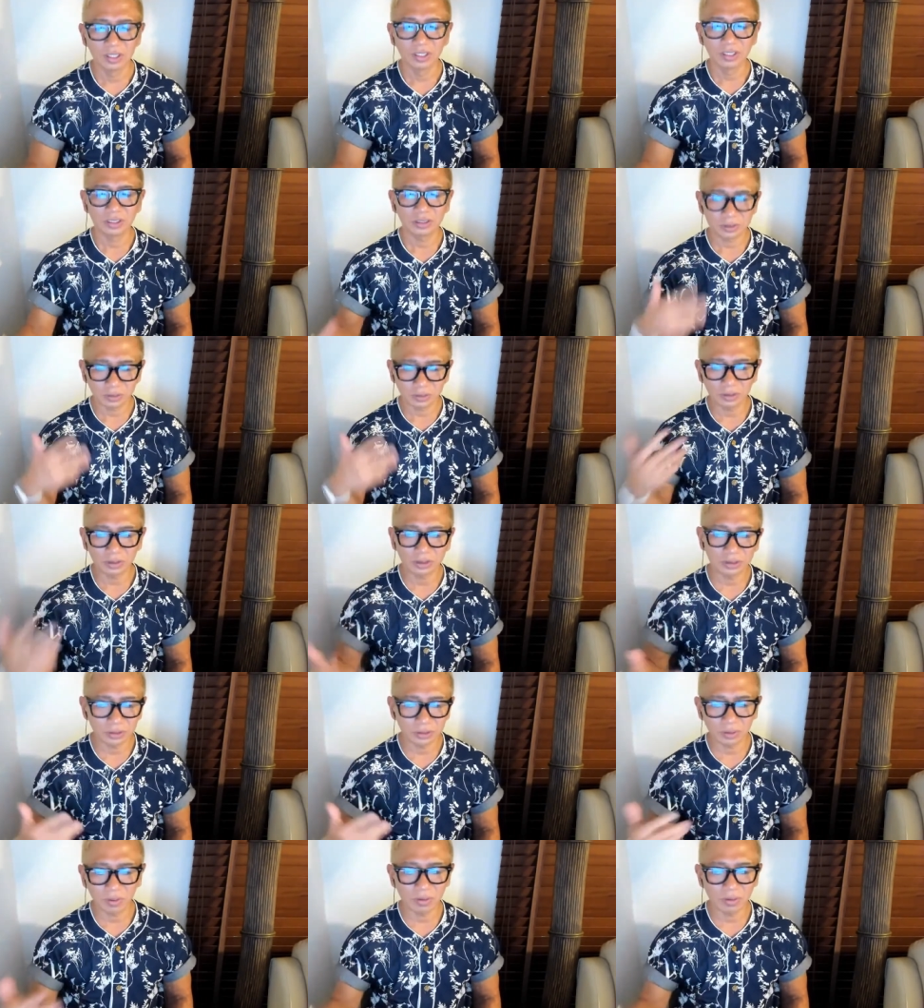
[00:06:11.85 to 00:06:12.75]
そうい
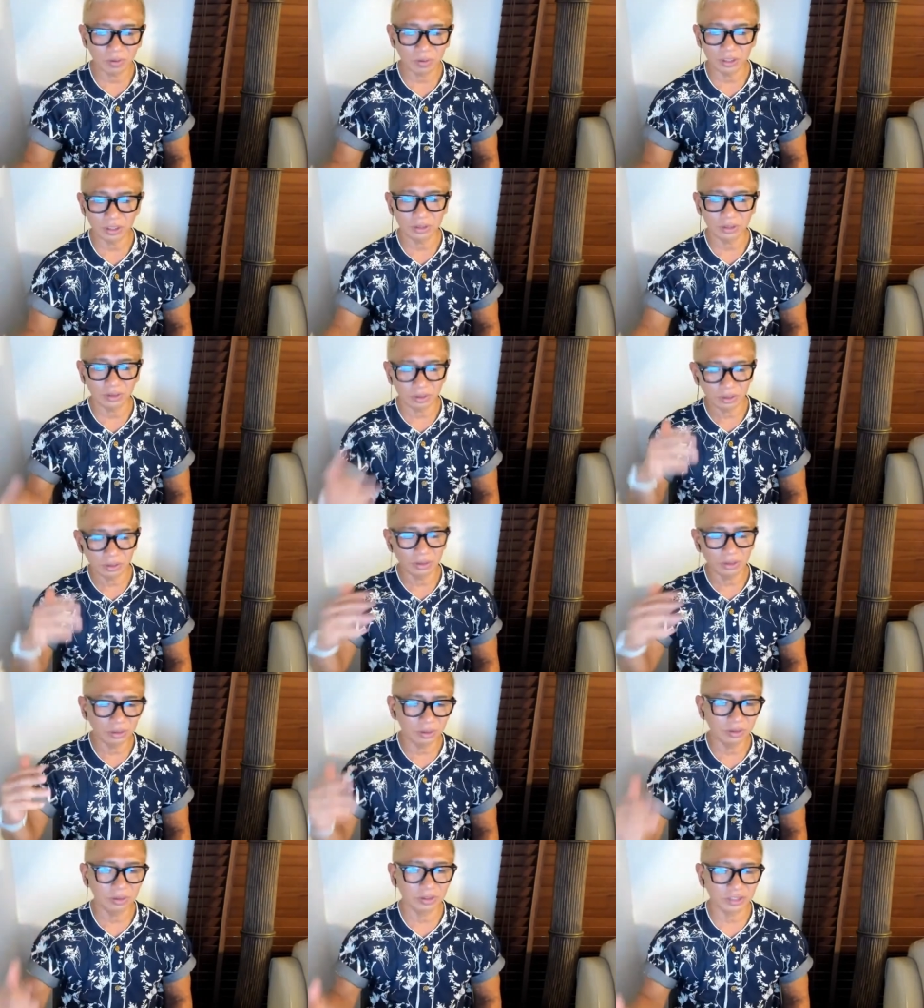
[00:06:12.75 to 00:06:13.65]
う方向にどんどん
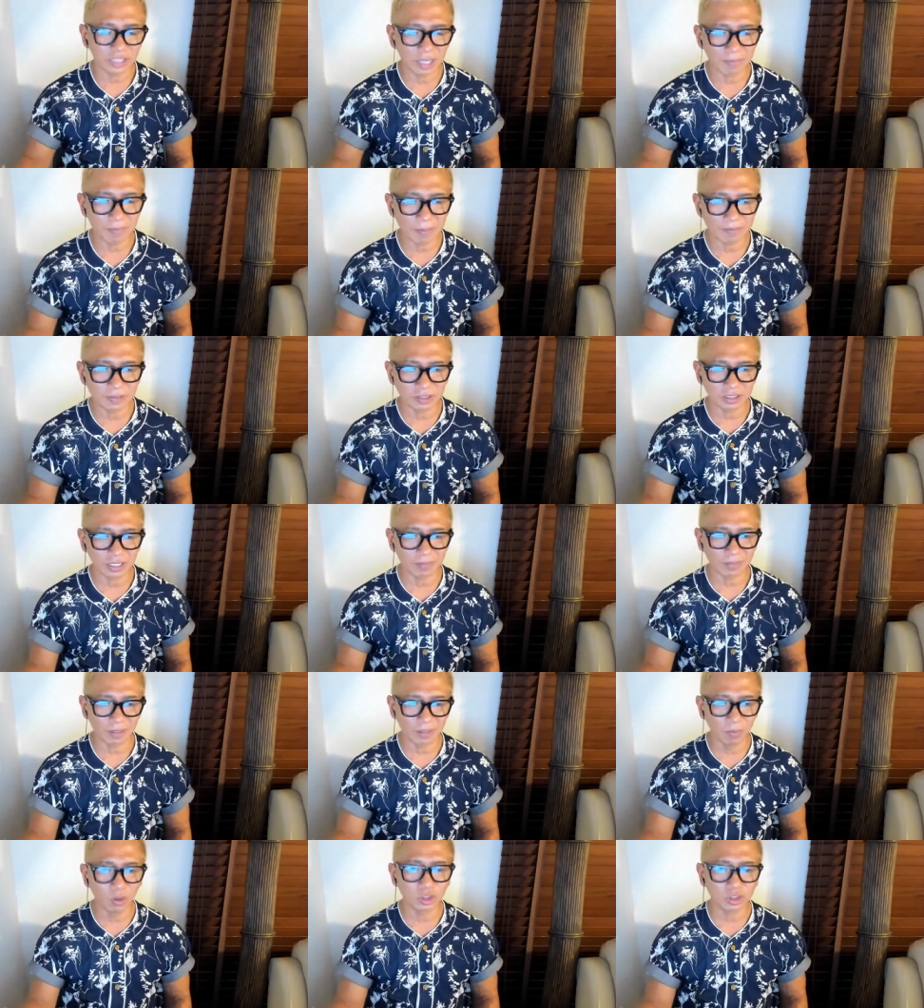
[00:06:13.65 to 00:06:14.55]
どんどんステップアップするため
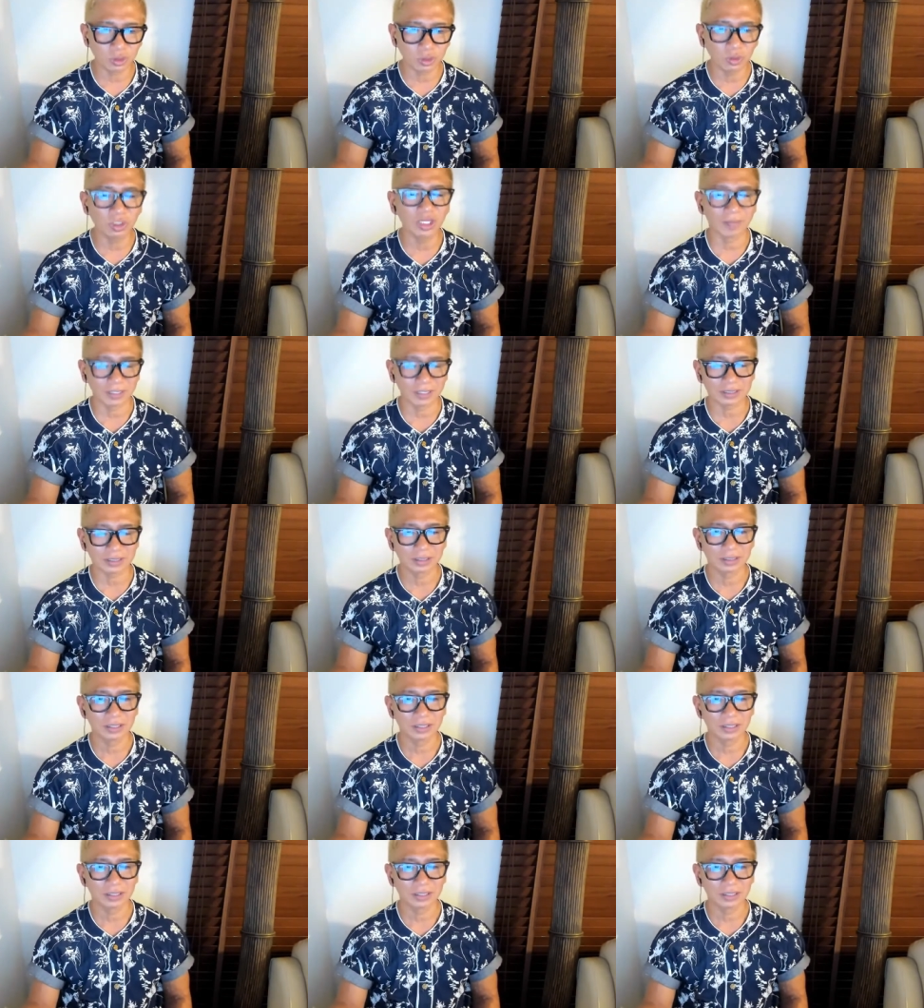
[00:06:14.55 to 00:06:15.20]
にもう仕込んでます。